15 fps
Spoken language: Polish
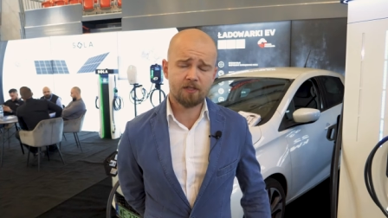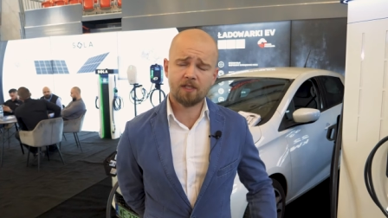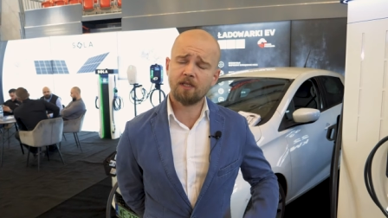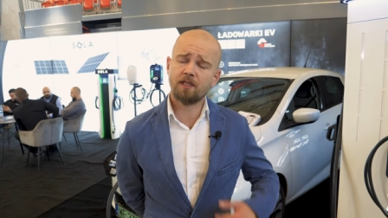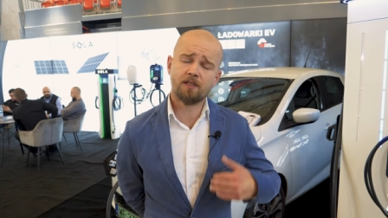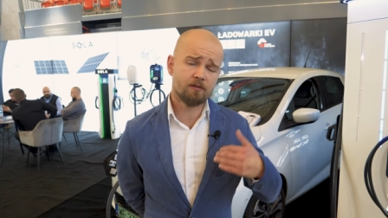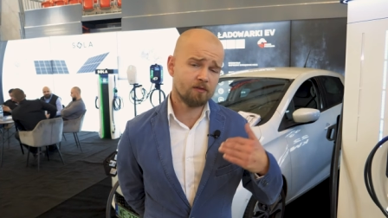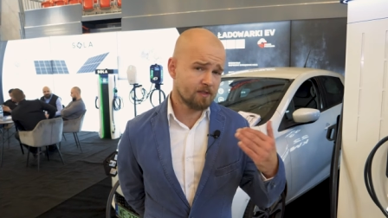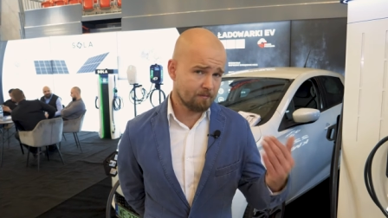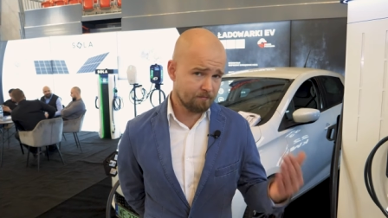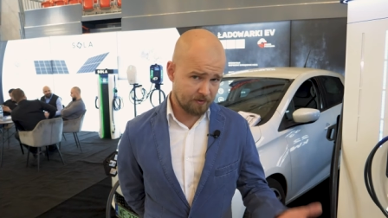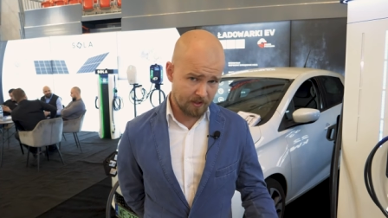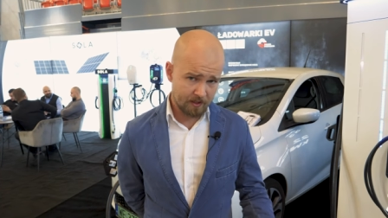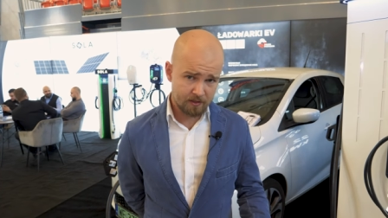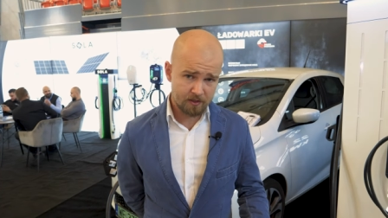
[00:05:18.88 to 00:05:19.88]
Czy stanie się to za
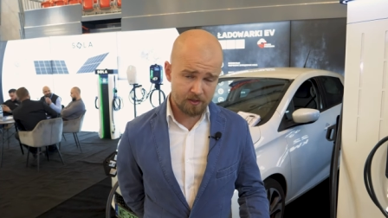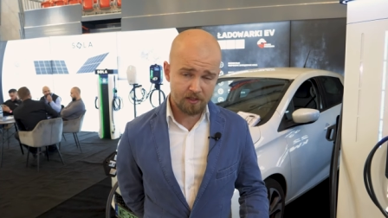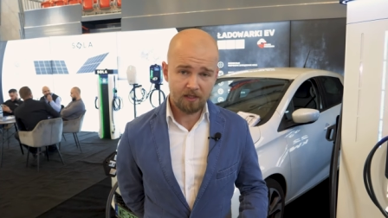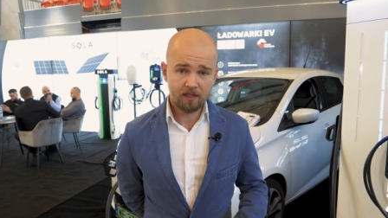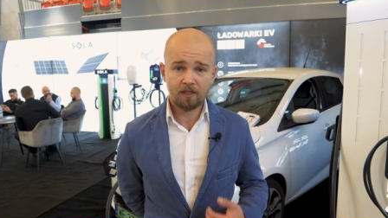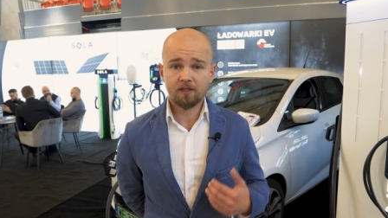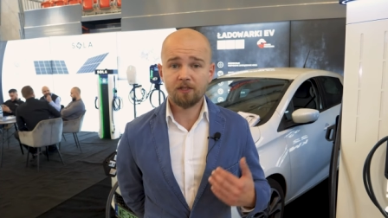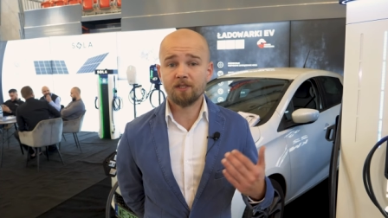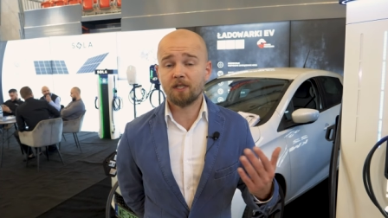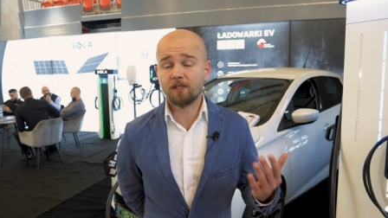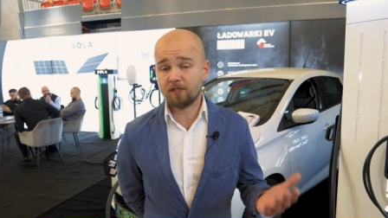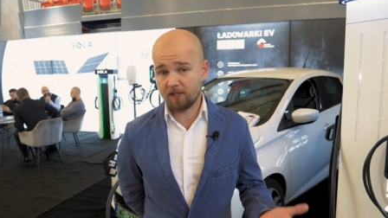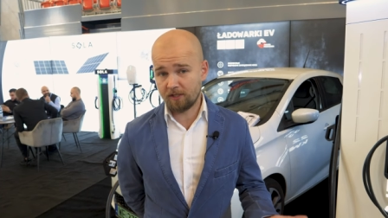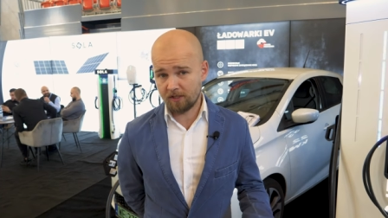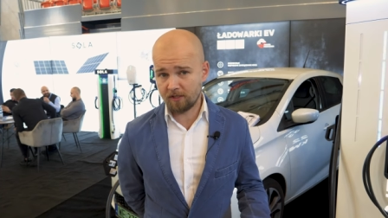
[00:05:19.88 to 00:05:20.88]
5, czy za
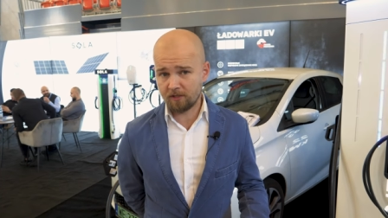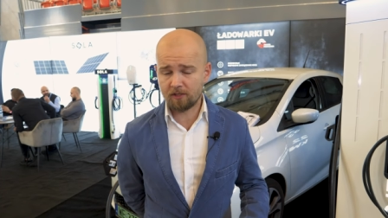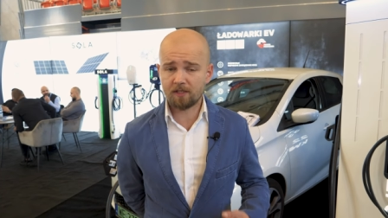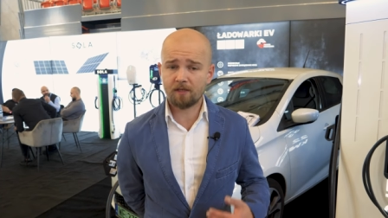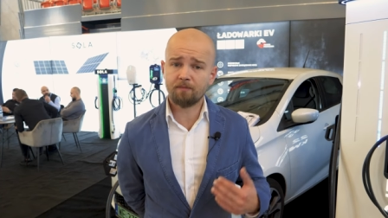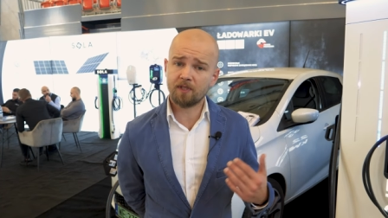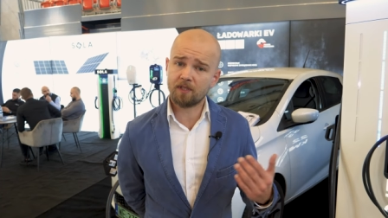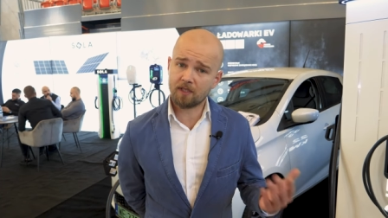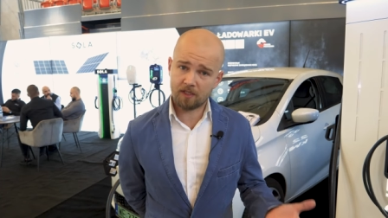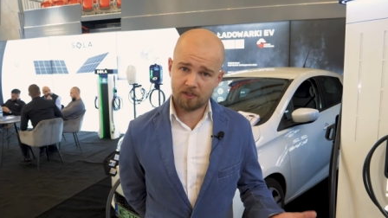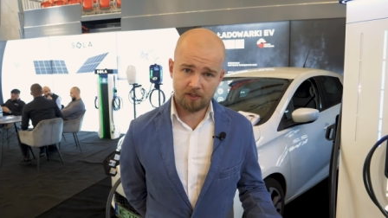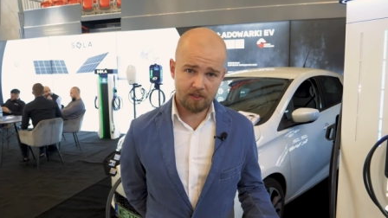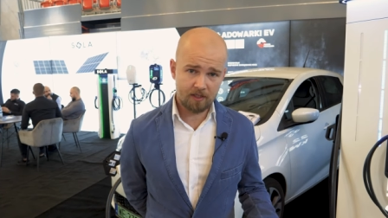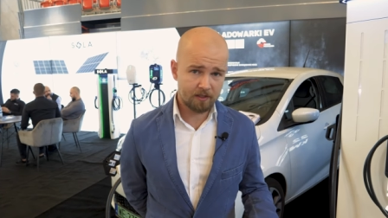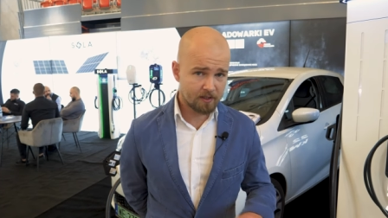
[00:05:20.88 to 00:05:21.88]
10, czy za
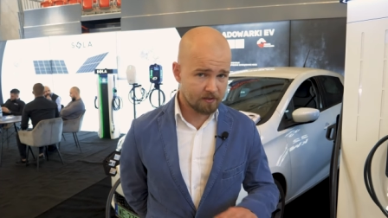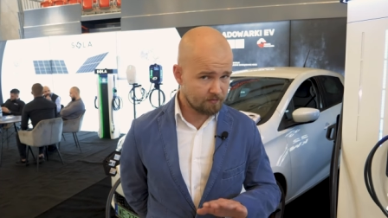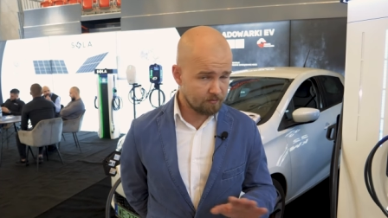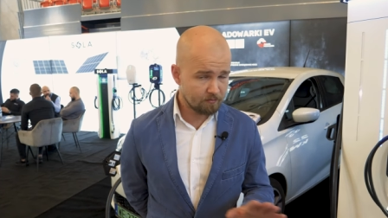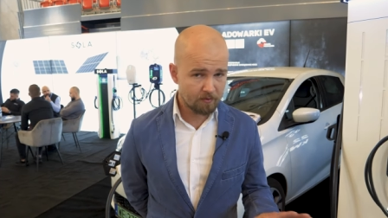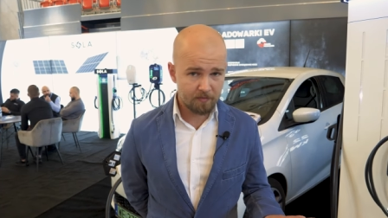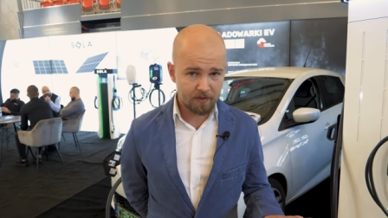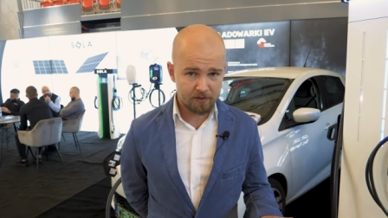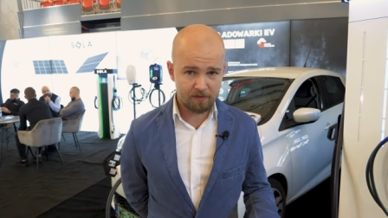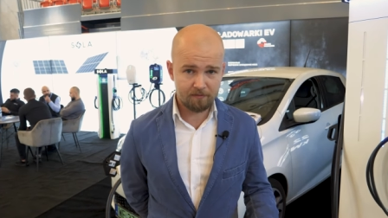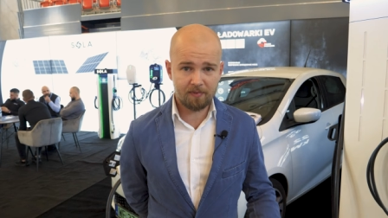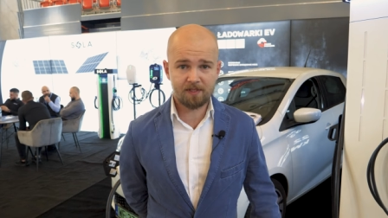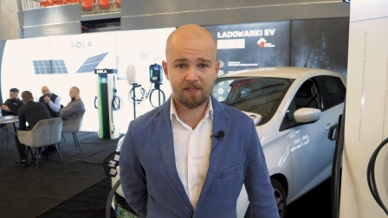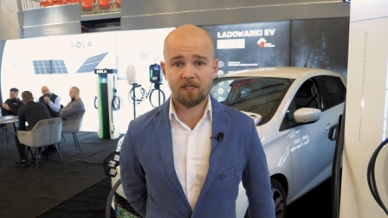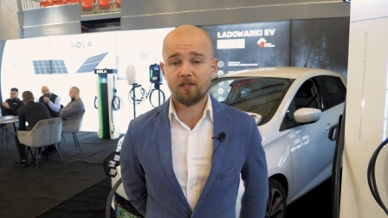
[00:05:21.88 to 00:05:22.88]
15 lat jest w tym momencie
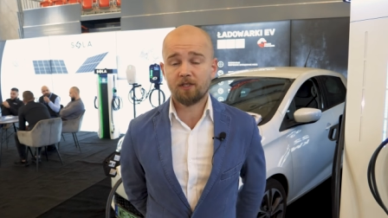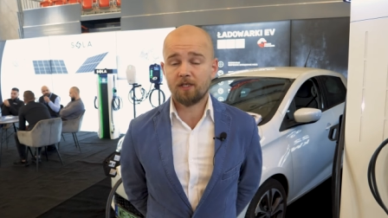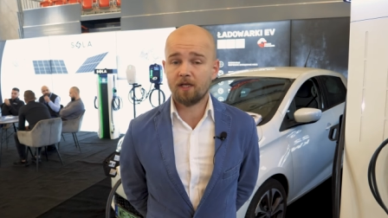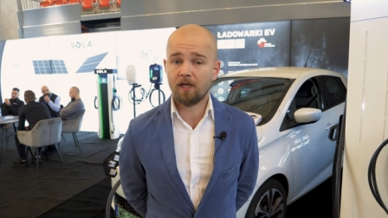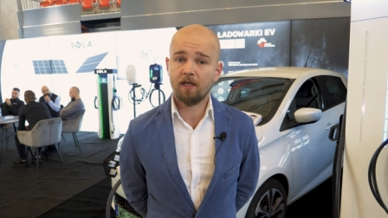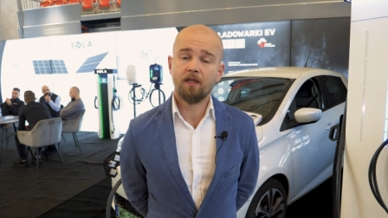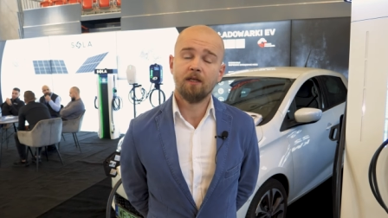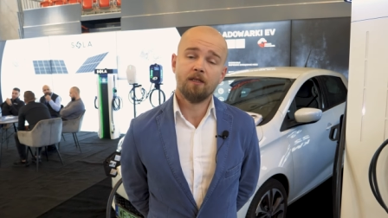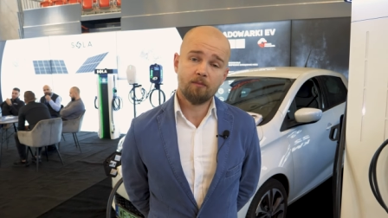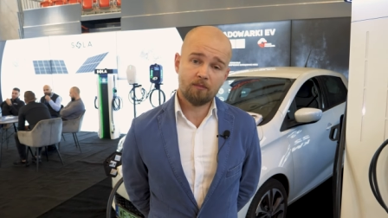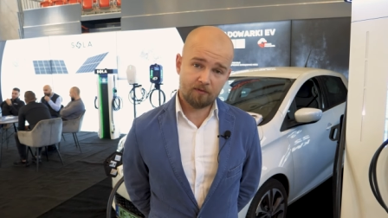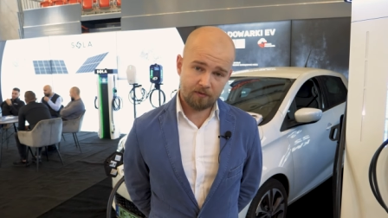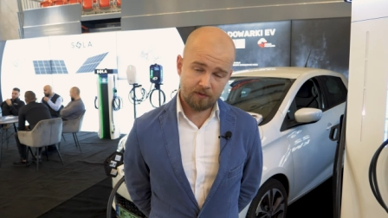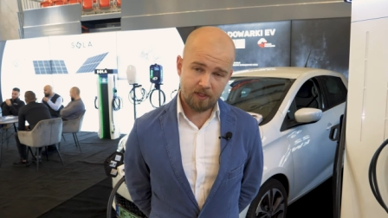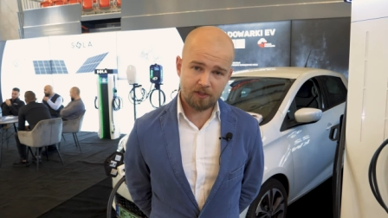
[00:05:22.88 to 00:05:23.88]
bez znaczenia,
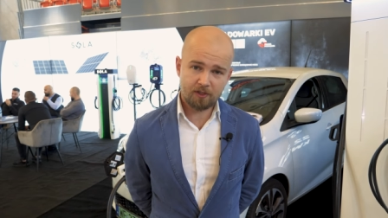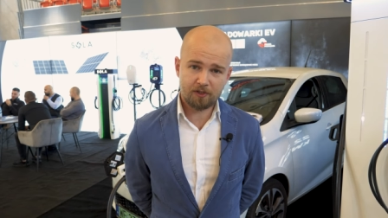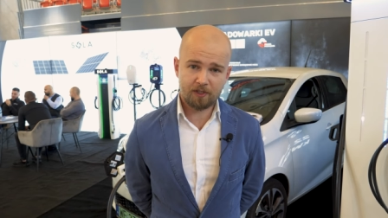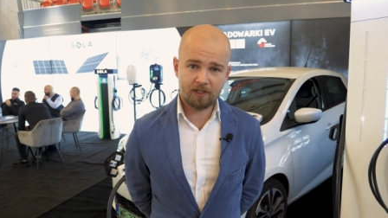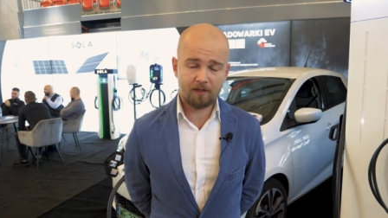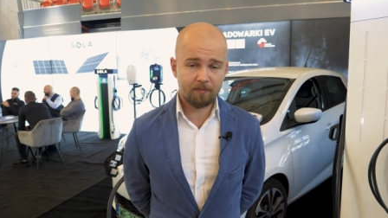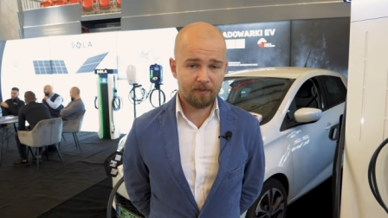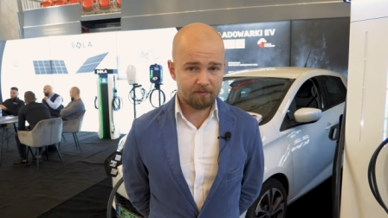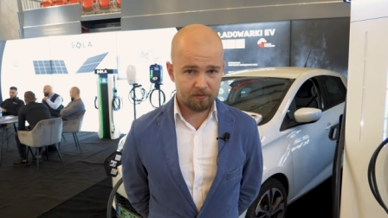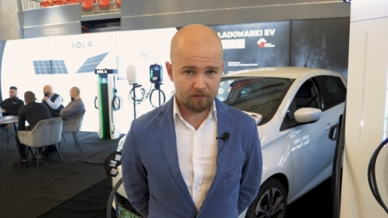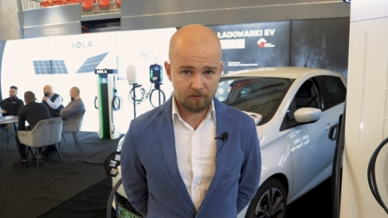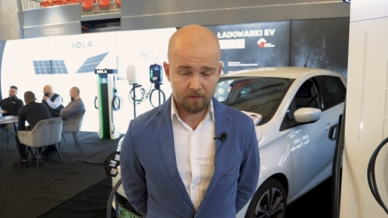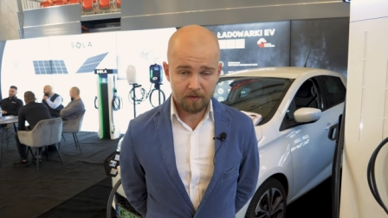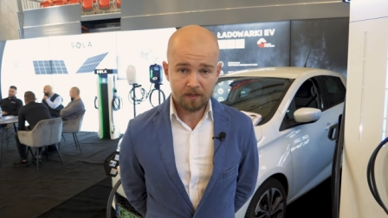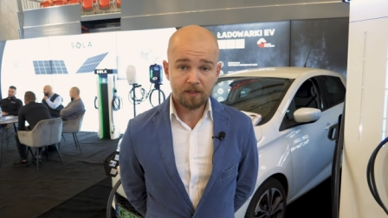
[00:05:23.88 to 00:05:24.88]
bo wydarzy się na pewno.